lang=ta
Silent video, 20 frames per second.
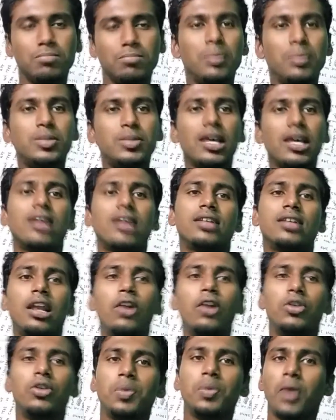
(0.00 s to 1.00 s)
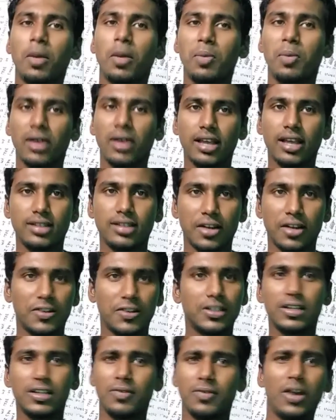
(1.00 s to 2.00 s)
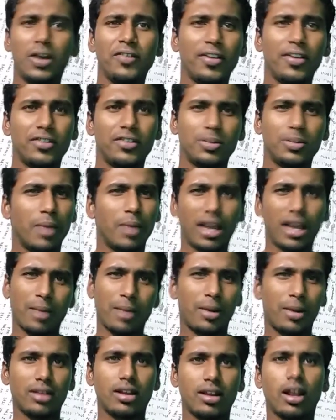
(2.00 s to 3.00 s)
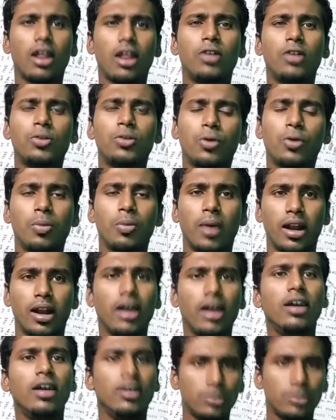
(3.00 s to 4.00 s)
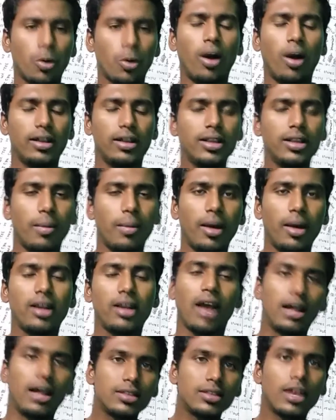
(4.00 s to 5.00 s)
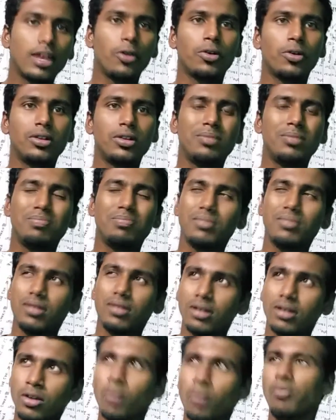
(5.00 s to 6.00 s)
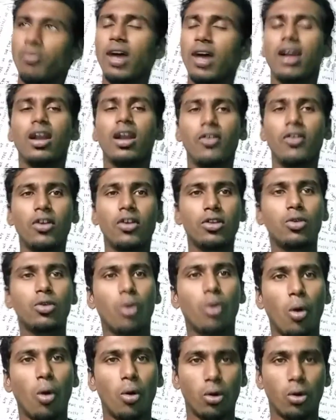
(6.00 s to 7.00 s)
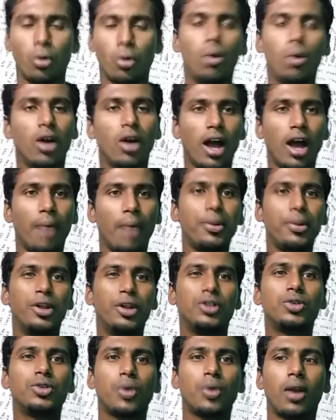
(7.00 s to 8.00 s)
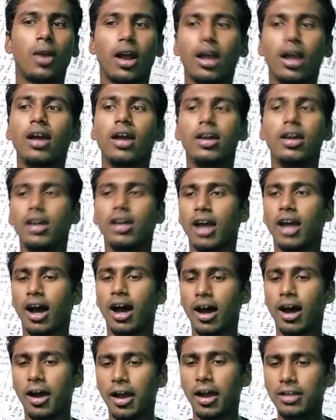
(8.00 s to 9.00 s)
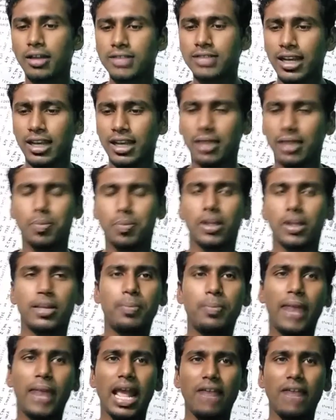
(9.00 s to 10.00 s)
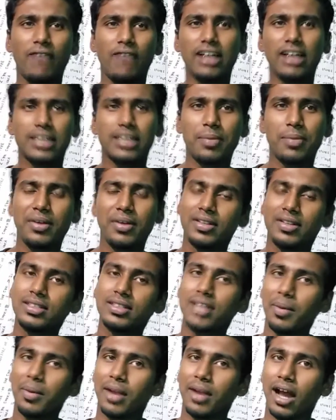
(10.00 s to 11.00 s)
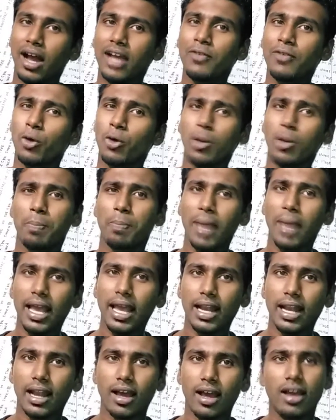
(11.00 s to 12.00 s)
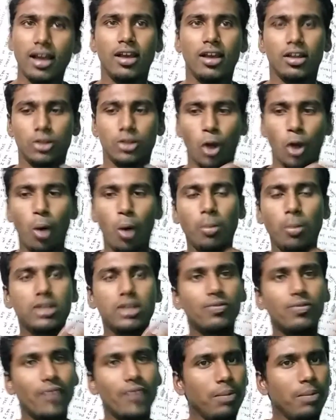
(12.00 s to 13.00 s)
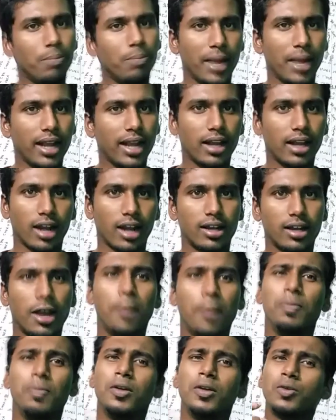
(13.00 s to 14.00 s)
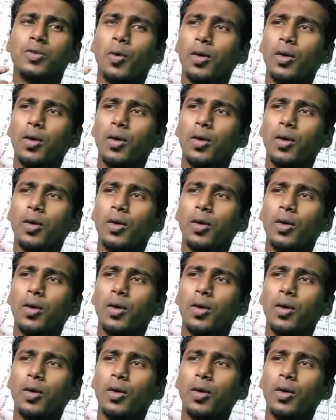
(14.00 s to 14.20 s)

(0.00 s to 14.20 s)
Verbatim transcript: இம்சையரசன் இருபத்தி மூணாம் புலிகேசியில வந்து வடிவேல் வந்து பயங்கரமான தண்டலா வந்து கொடுப்பார்ல சோ அந்த மாதிரி அந்த அளவுக்கு வந்து இன்னும் வேற லெவலில் வந்து கோவம் வரும் அப்படின்னு வந்து சொல்றாங்க சரி இப்ப இந்த பிரேக்ஃபாஸ்ட் எப்படி வந்துச்சு அப்படின்னா இவரோட பேர் என்ன தாமஸ் வெயின் பிரேக் கரெக்டா ஸோ